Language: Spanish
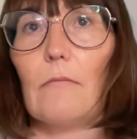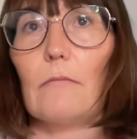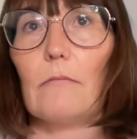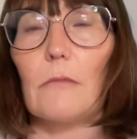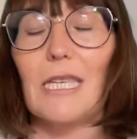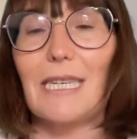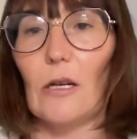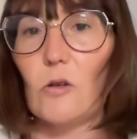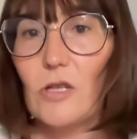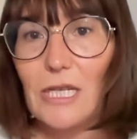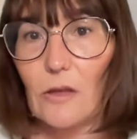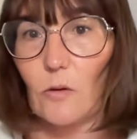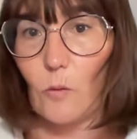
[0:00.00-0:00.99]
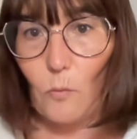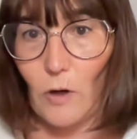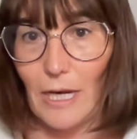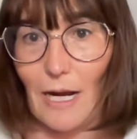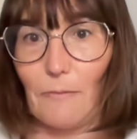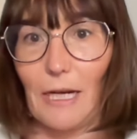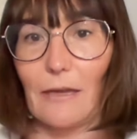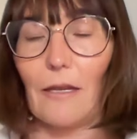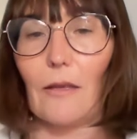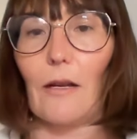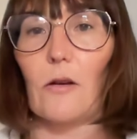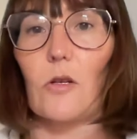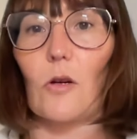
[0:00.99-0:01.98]
sigo siendo muy amante
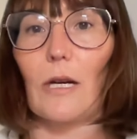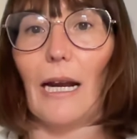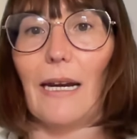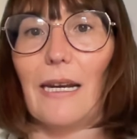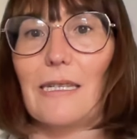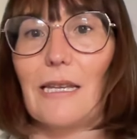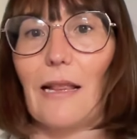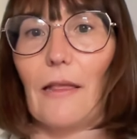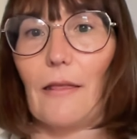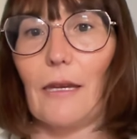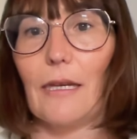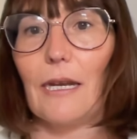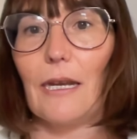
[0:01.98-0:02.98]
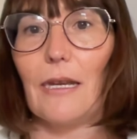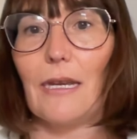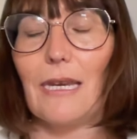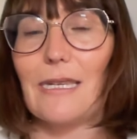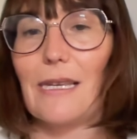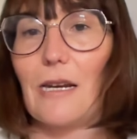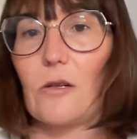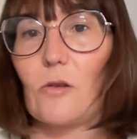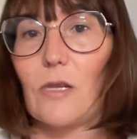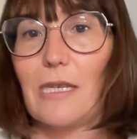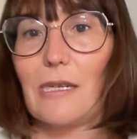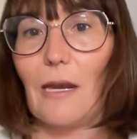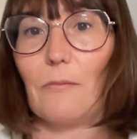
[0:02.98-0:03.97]
de los orígenes del cine y es de las
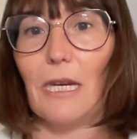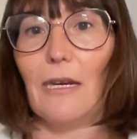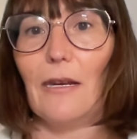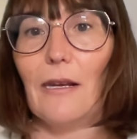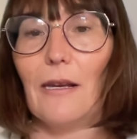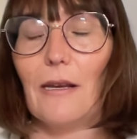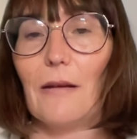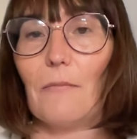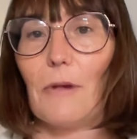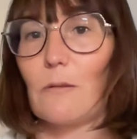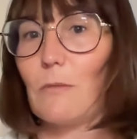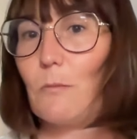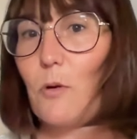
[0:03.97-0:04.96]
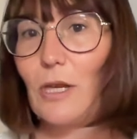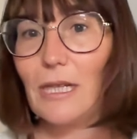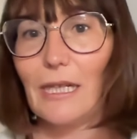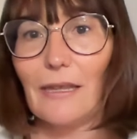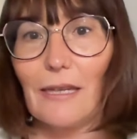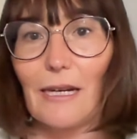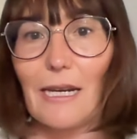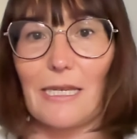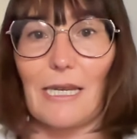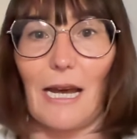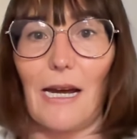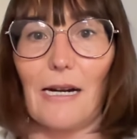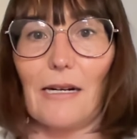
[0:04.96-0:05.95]
cosas que a mí más me pueden
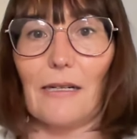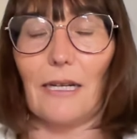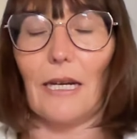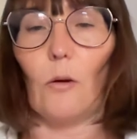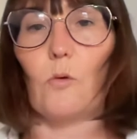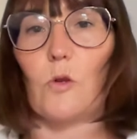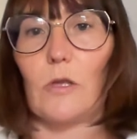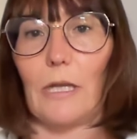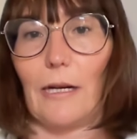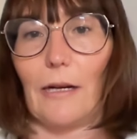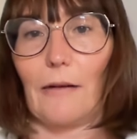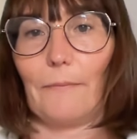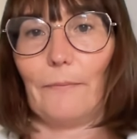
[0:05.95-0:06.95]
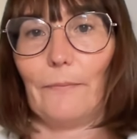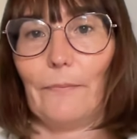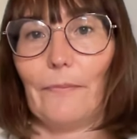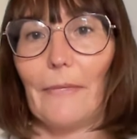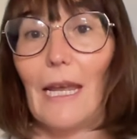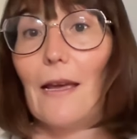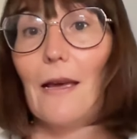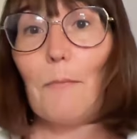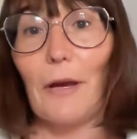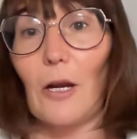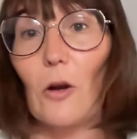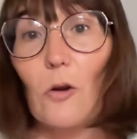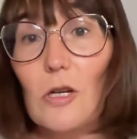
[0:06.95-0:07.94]
interesar y gustar.
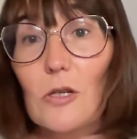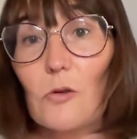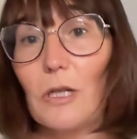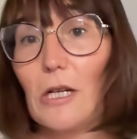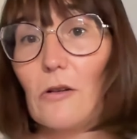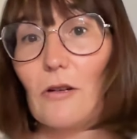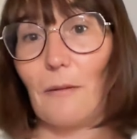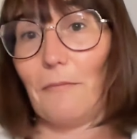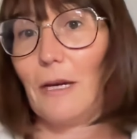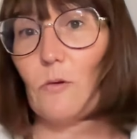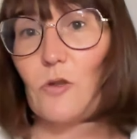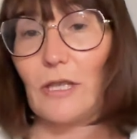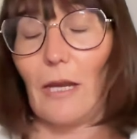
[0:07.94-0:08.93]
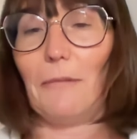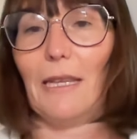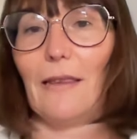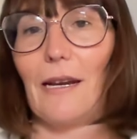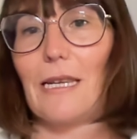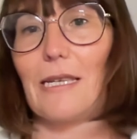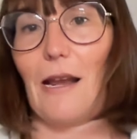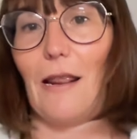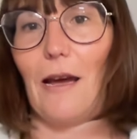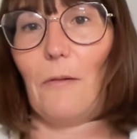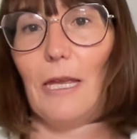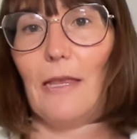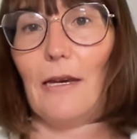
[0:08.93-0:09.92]
Pero no es lo único que me gusta y me interesa en
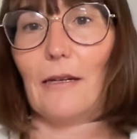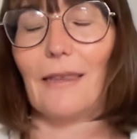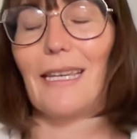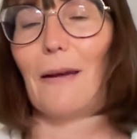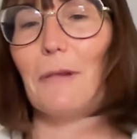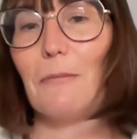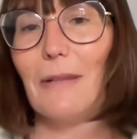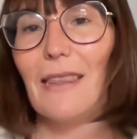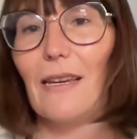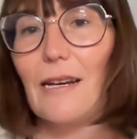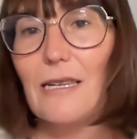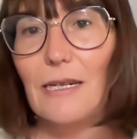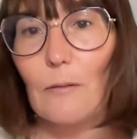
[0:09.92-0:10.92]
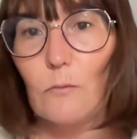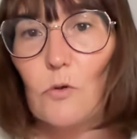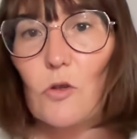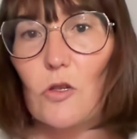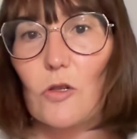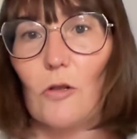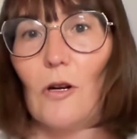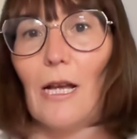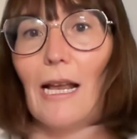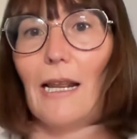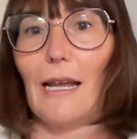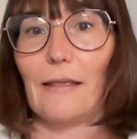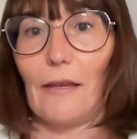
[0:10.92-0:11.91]
la vida, también me interesa mucho
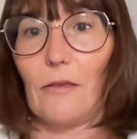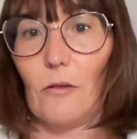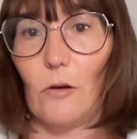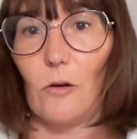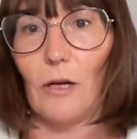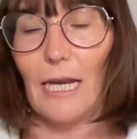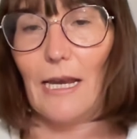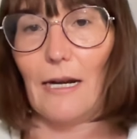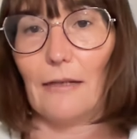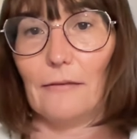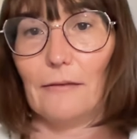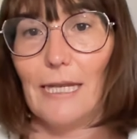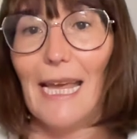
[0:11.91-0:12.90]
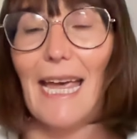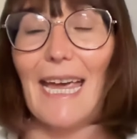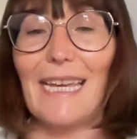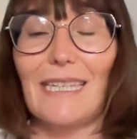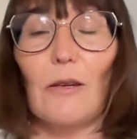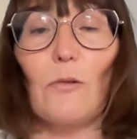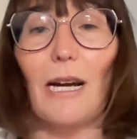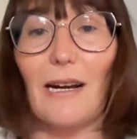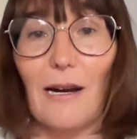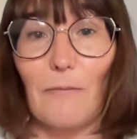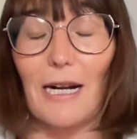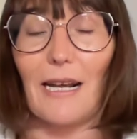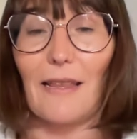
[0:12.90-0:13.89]
la tecnología. Es que una
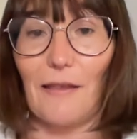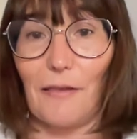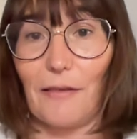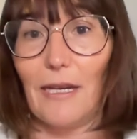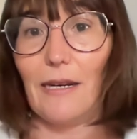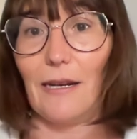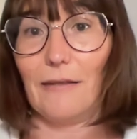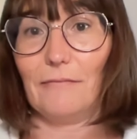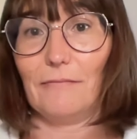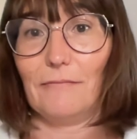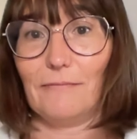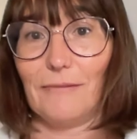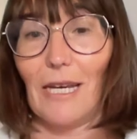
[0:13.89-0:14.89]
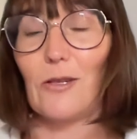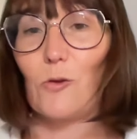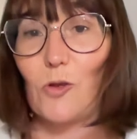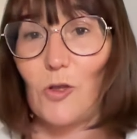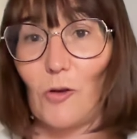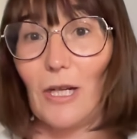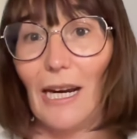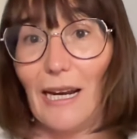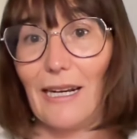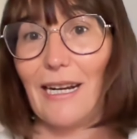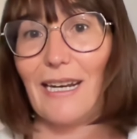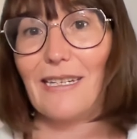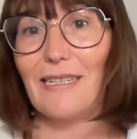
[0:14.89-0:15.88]
cámara de cine, en sus
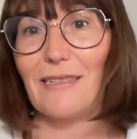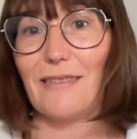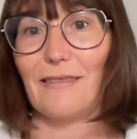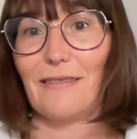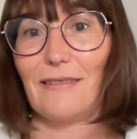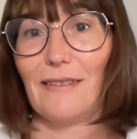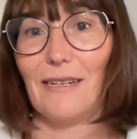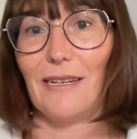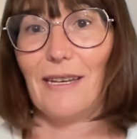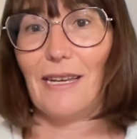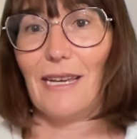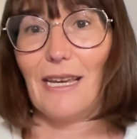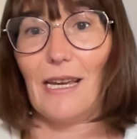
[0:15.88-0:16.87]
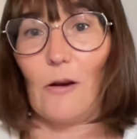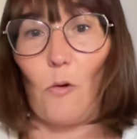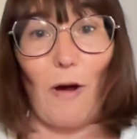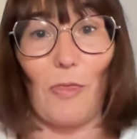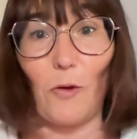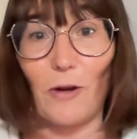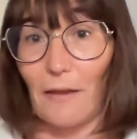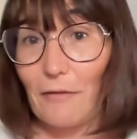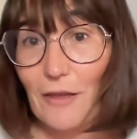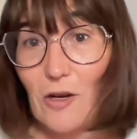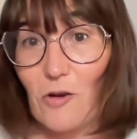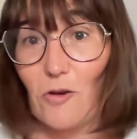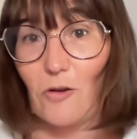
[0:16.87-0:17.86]
orígenes, cuando
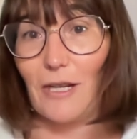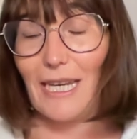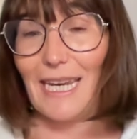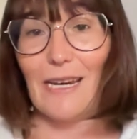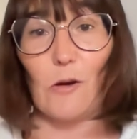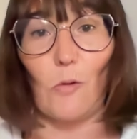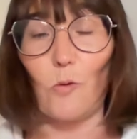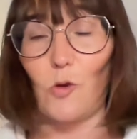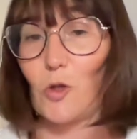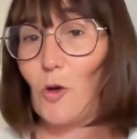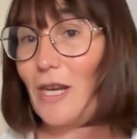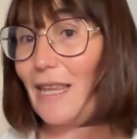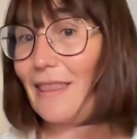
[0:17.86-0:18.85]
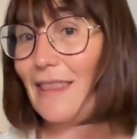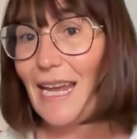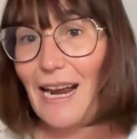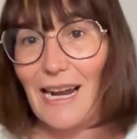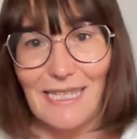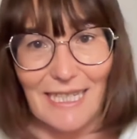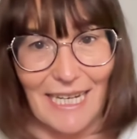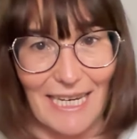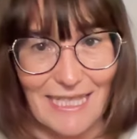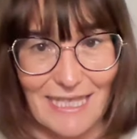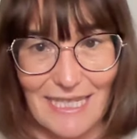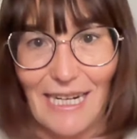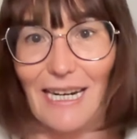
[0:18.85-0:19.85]
nació e incluso hoy en día las que
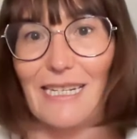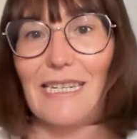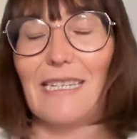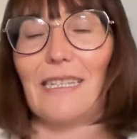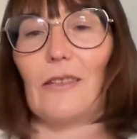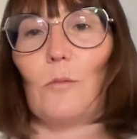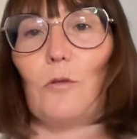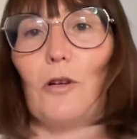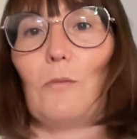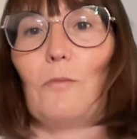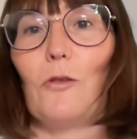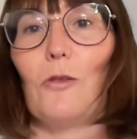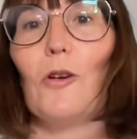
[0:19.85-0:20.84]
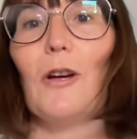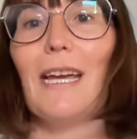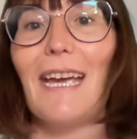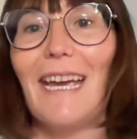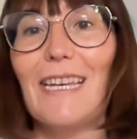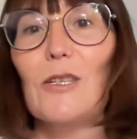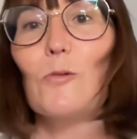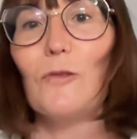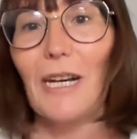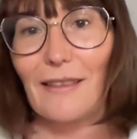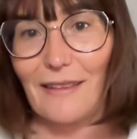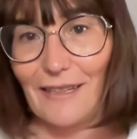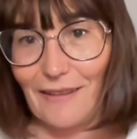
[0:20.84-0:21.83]
siga existiendo por el mundo, es
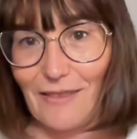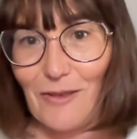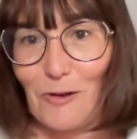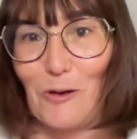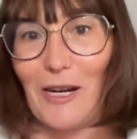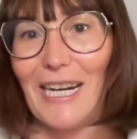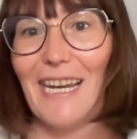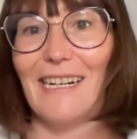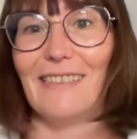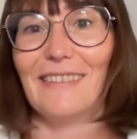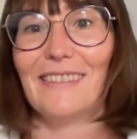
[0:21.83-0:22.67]
una tecnología.